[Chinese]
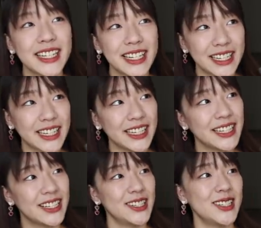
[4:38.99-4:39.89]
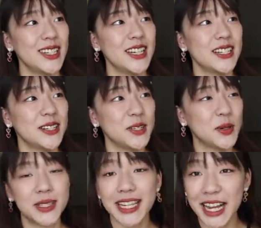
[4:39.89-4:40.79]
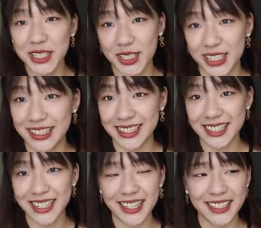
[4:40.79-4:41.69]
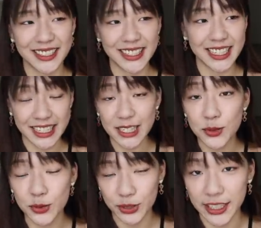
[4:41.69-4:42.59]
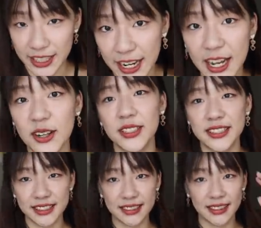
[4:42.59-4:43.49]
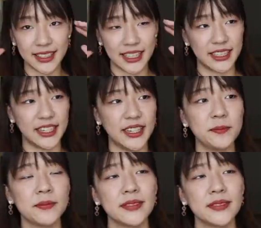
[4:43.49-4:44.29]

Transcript: 你是一个有价值，你是一个你已经做得很好了，这个概念